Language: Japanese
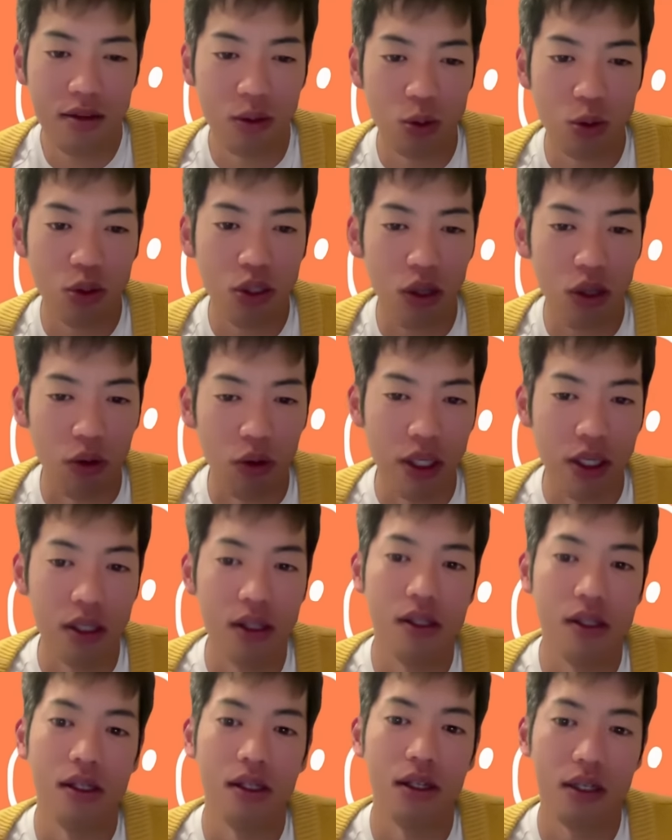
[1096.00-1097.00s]
そうした方がい
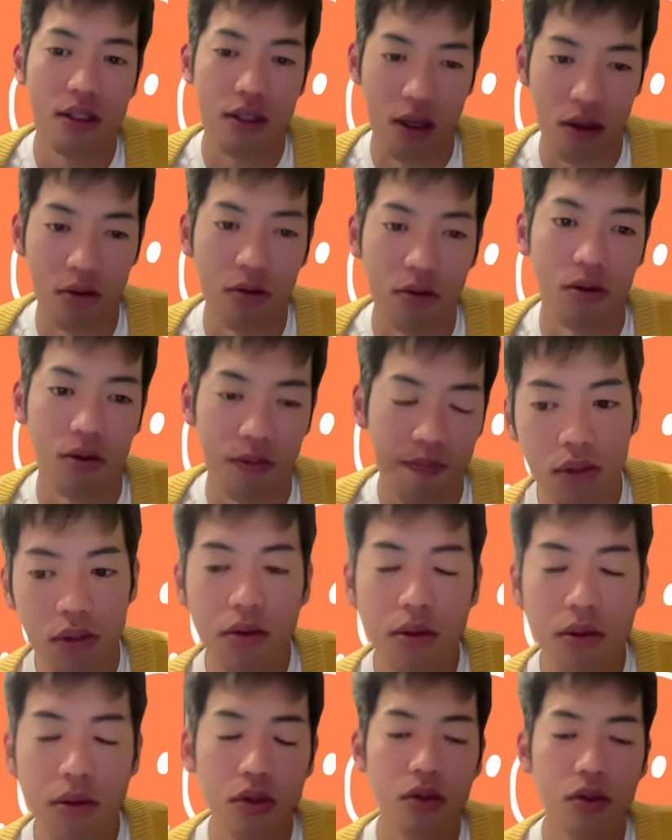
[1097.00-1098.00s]
いんですけど、
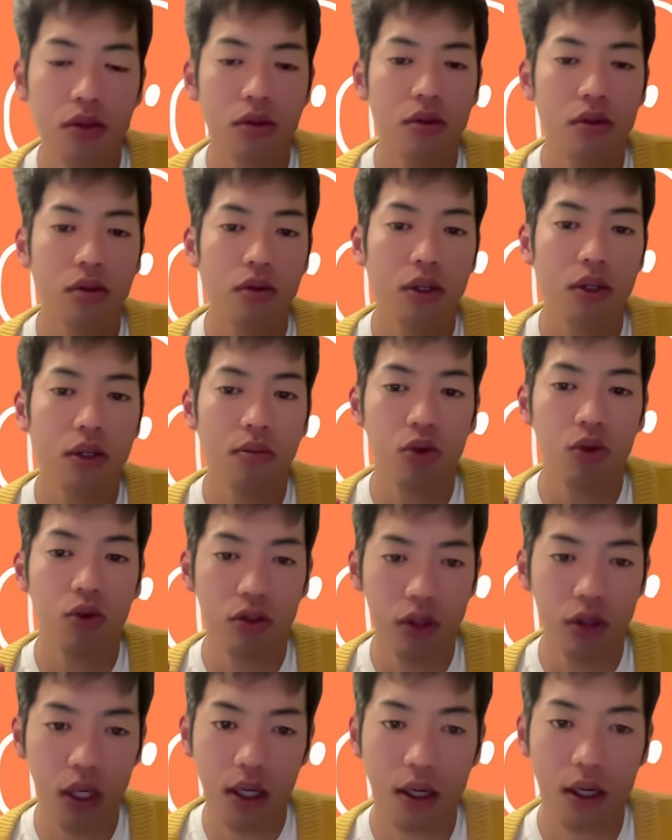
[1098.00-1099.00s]
まあ、そ、そ、それはも
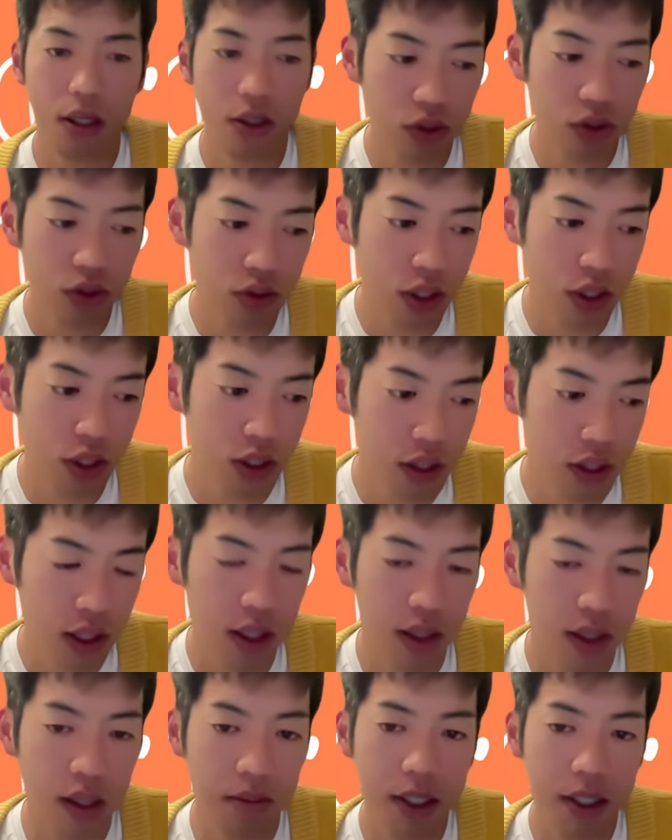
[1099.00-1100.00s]
かく、だから衆議院
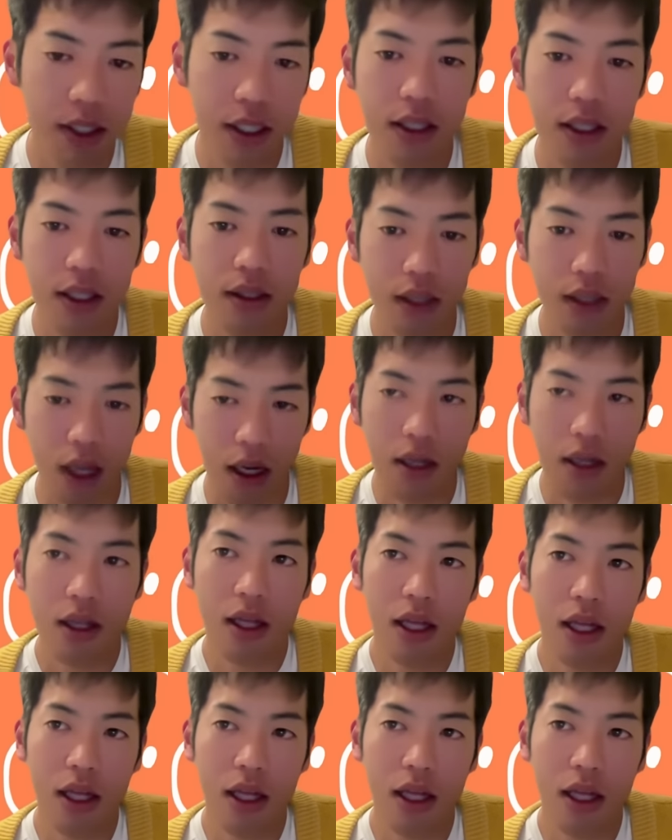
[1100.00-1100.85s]
で粘り切った。